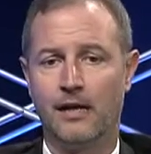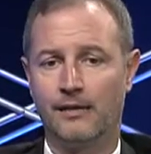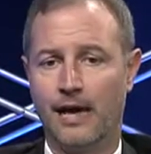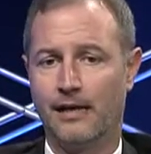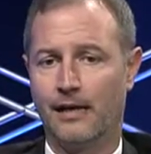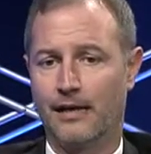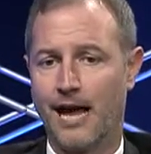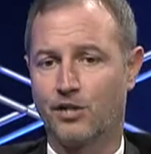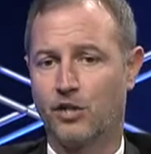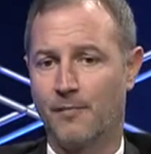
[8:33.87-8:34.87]
dal
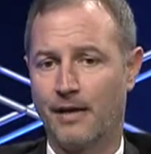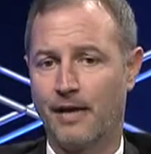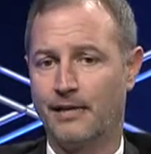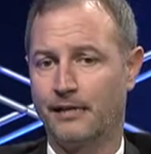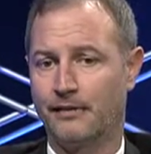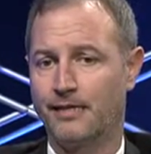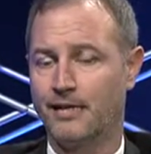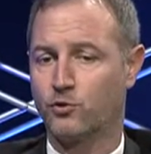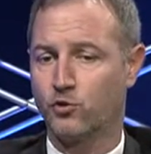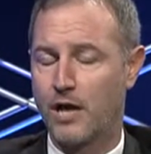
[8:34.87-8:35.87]
carcere, magari in attività
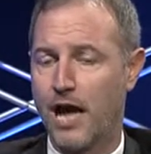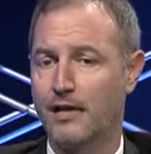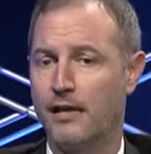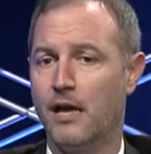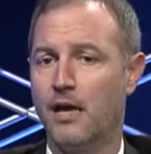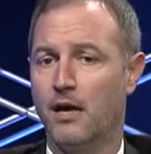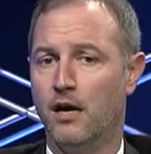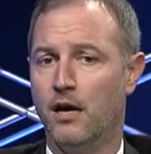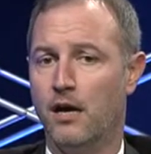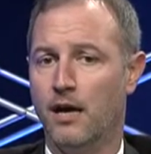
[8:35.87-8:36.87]
sociali,
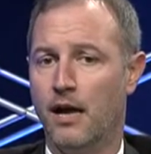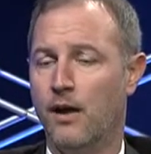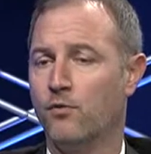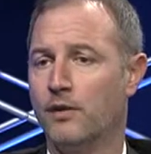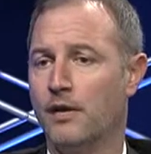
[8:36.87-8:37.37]
eh, è un,